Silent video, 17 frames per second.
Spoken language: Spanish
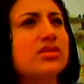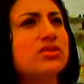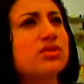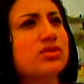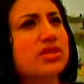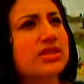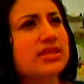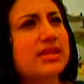
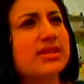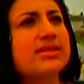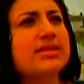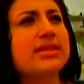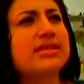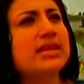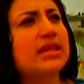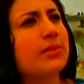nos dicen
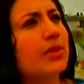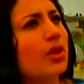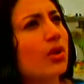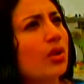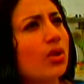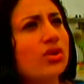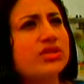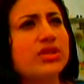si
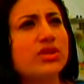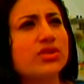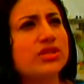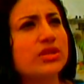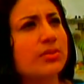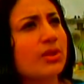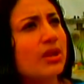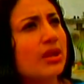sirvió, si
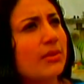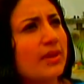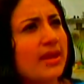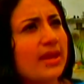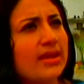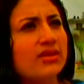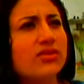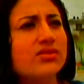no sirvió el
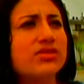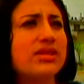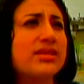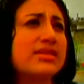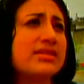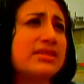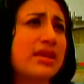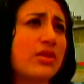evento,
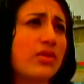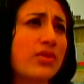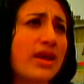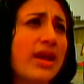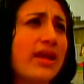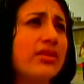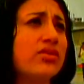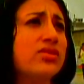si les está
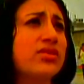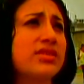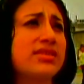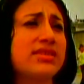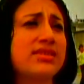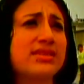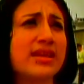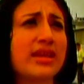ayudando, si
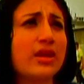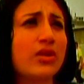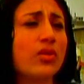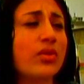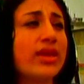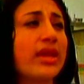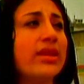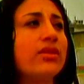se está
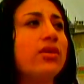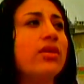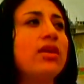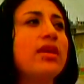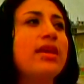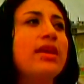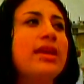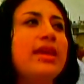incluyendo
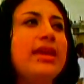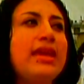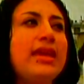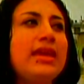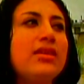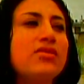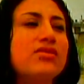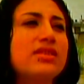
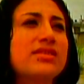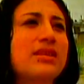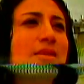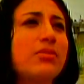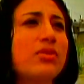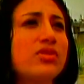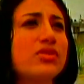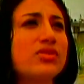y nos
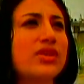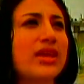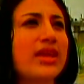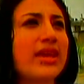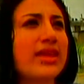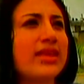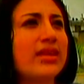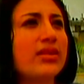estamos
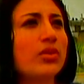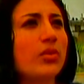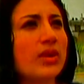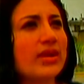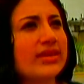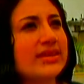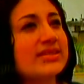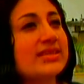eh,
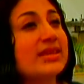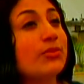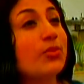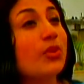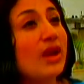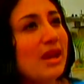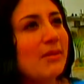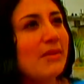dando cuenta si
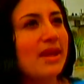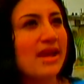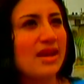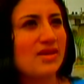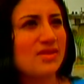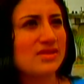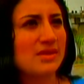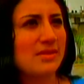vuelven a los este